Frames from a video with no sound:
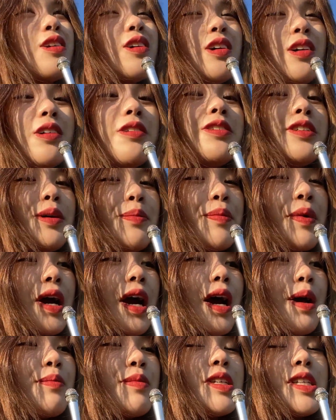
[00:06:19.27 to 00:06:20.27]
hơi trầm
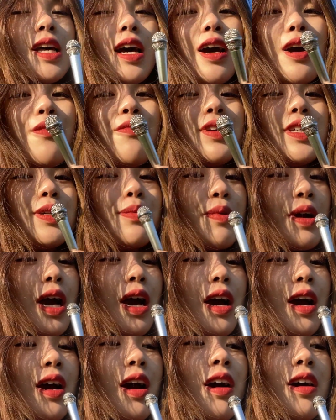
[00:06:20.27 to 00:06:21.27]
cảm thực ra không phải trầm
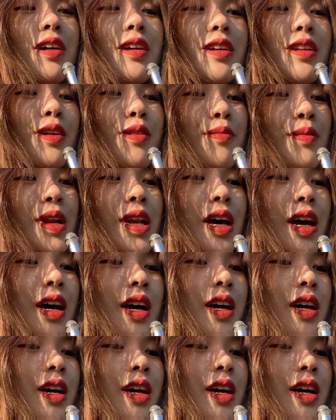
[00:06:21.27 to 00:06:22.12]
cảm hơi đâu mà là